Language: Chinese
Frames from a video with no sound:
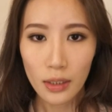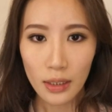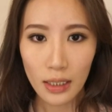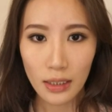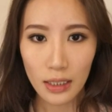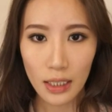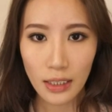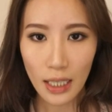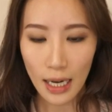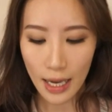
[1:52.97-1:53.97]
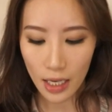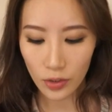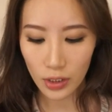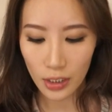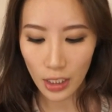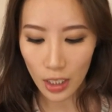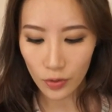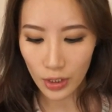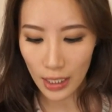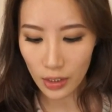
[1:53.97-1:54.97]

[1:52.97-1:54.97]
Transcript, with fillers: 那接下来要介绍的这一